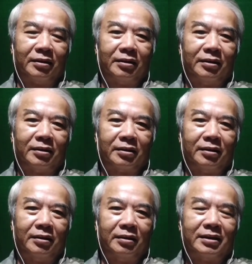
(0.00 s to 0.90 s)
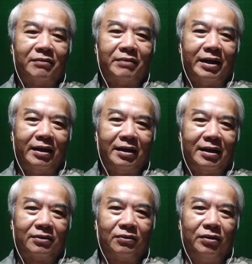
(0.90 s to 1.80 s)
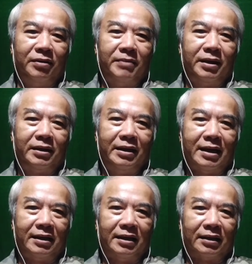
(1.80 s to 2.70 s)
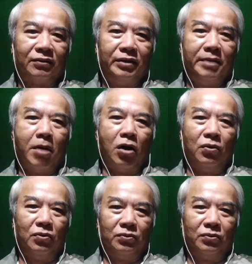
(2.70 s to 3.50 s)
à, sau này là tôi mới tiến hành là tôi đi bộ